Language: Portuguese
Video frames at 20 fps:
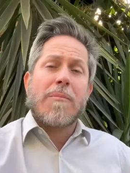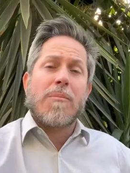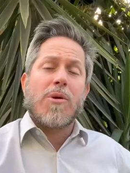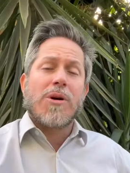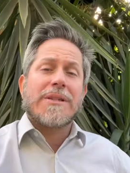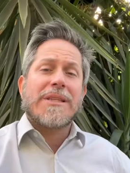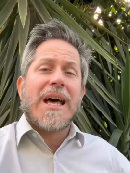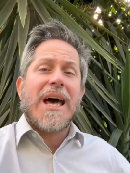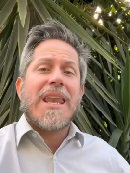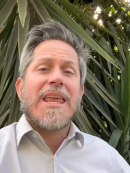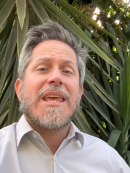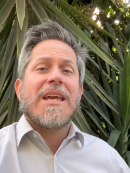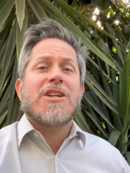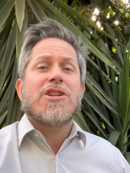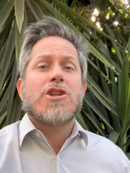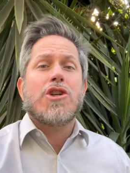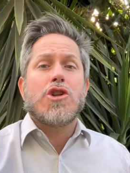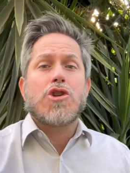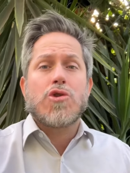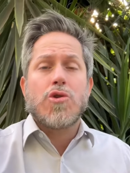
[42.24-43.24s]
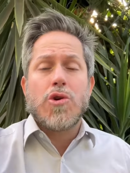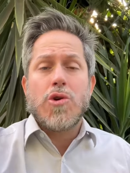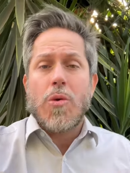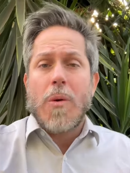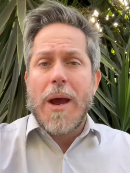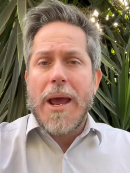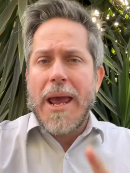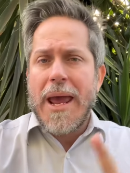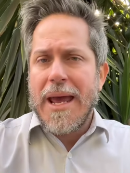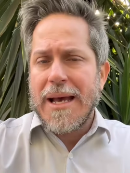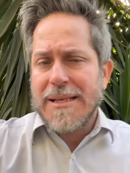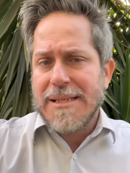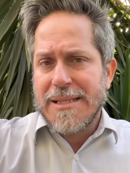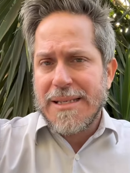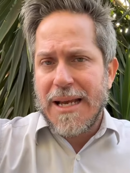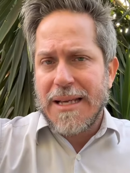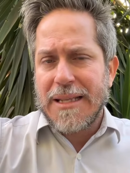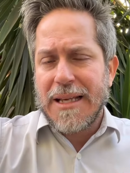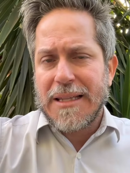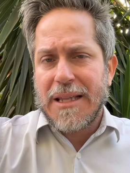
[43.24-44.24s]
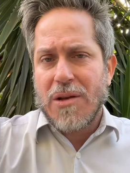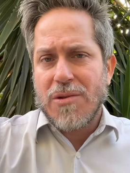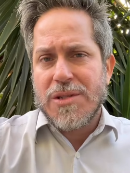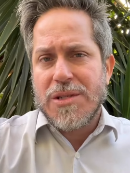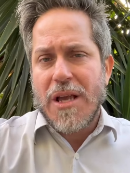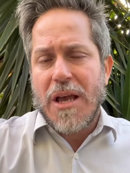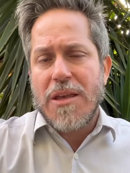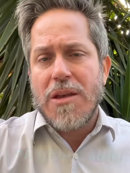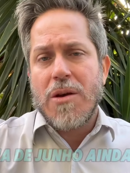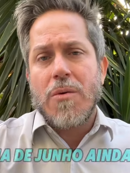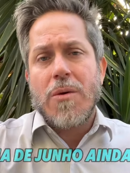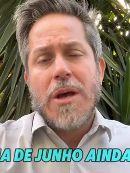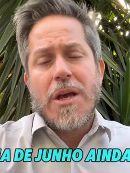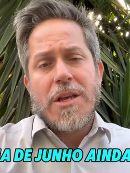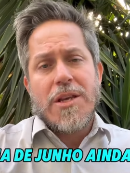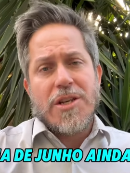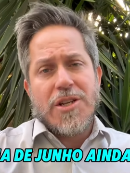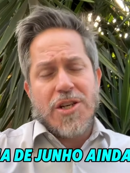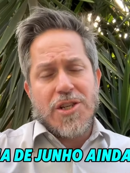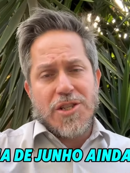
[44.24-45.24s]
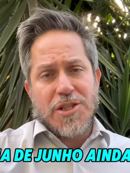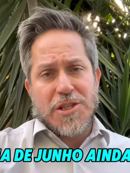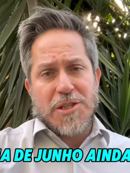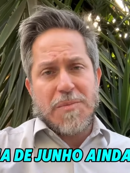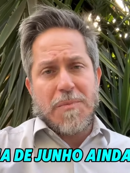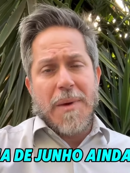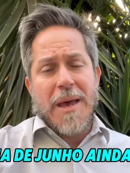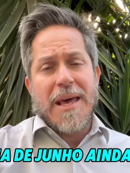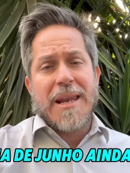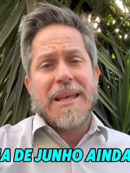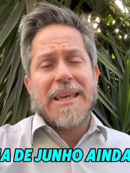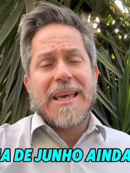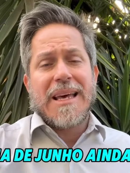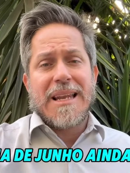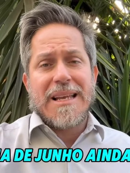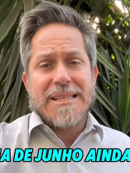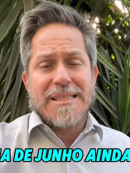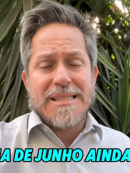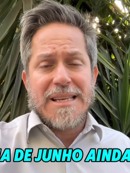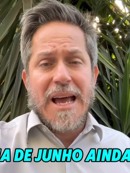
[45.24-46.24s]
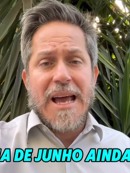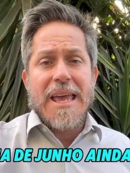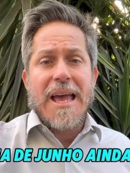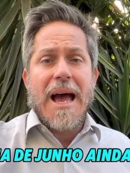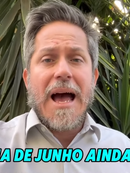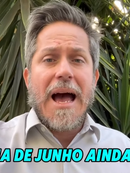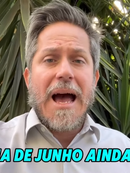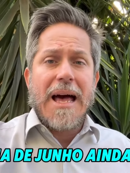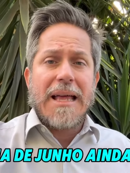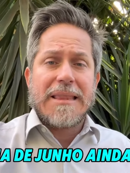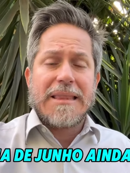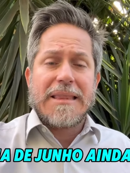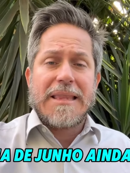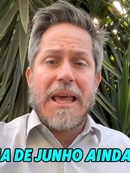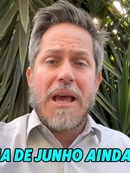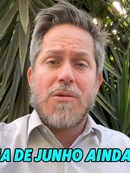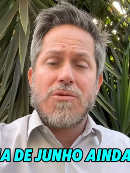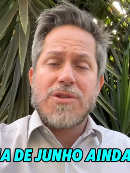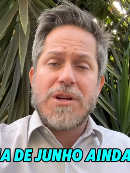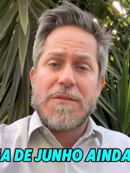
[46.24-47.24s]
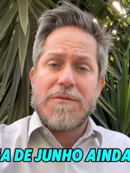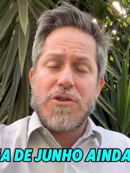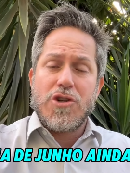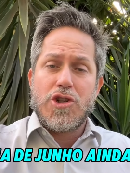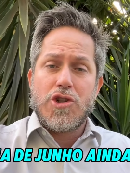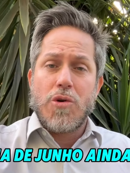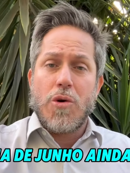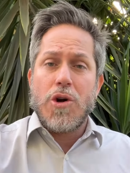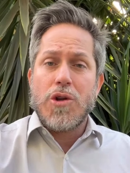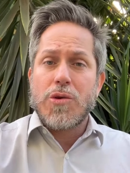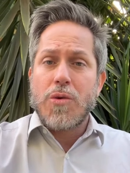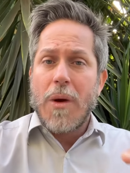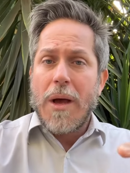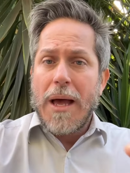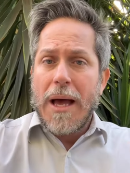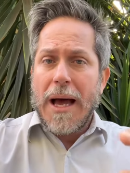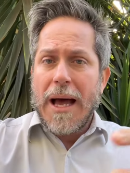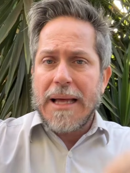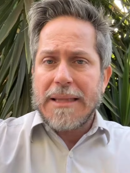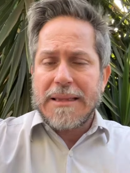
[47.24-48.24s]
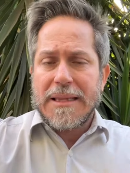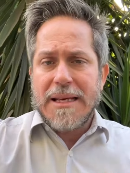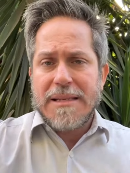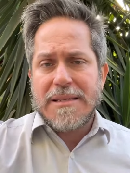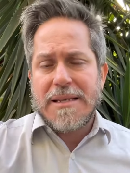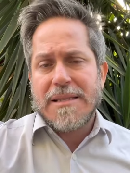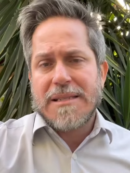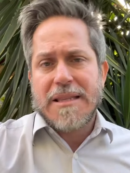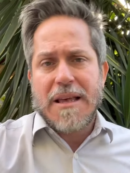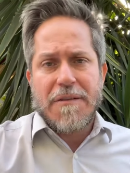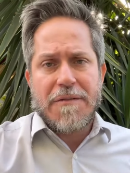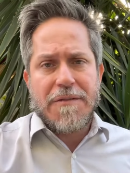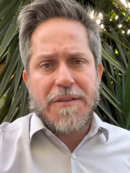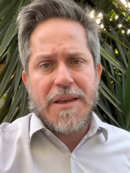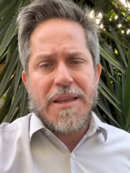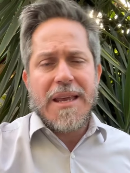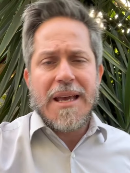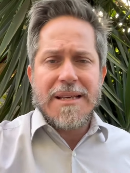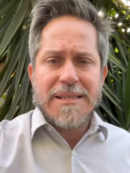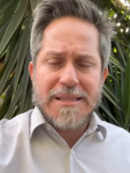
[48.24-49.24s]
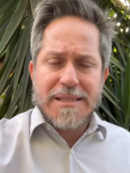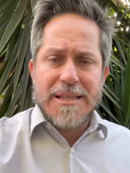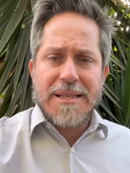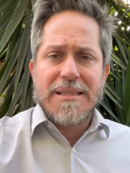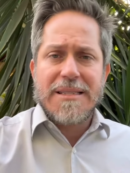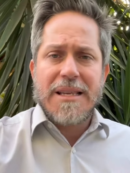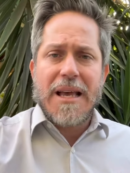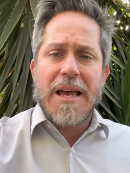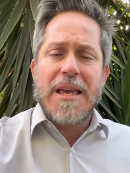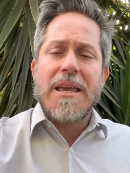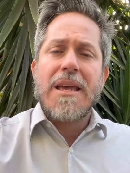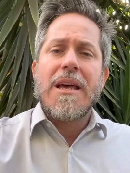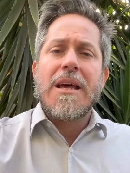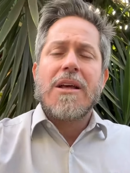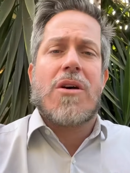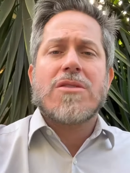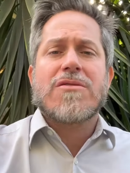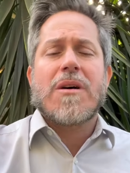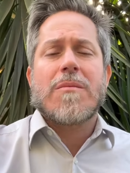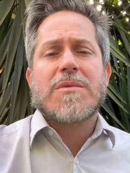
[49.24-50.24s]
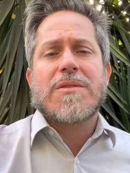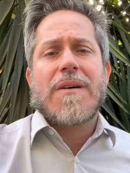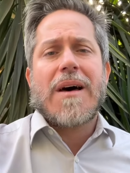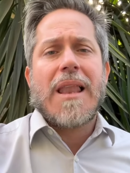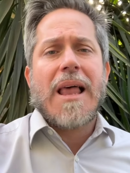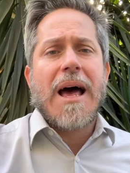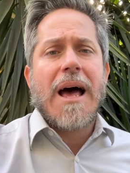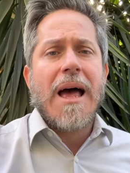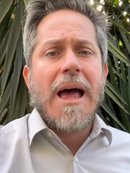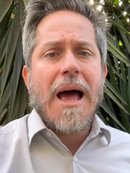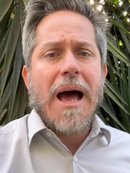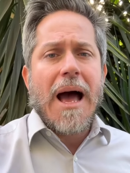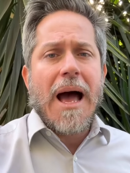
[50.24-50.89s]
a portaria de junho, essa ainda não saiu e a gente espera que ela saia até o dia 28, até sexta-feira e assim que sair, nós vamos falar